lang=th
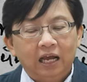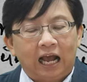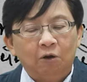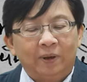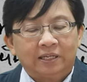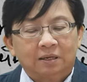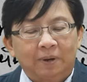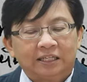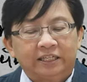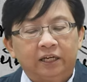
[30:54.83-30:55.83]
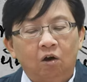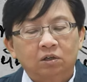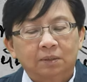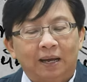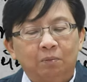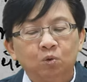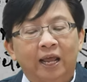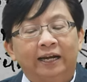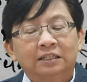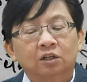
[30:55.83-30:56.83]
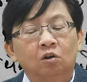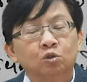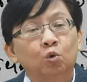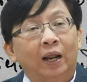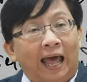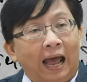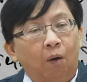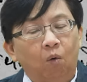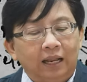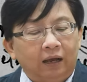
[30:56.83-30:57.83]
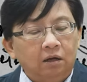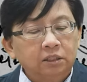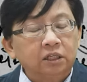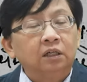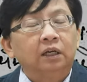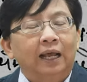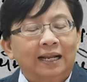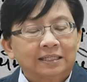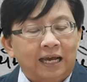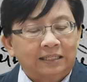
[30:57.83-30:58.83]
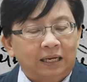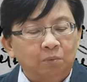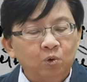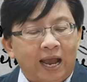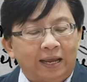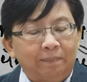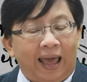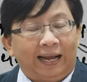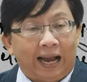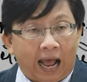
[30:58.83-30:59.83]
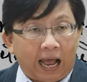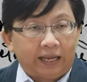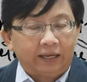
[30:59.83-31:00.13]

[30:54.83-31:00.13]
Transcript: เข้าเป็นสมาชิกของสภาผู้แทนราษฎรชั่วคราวและก็เชิญข้าราชการชั้นผู้ใหญ่แปดนาย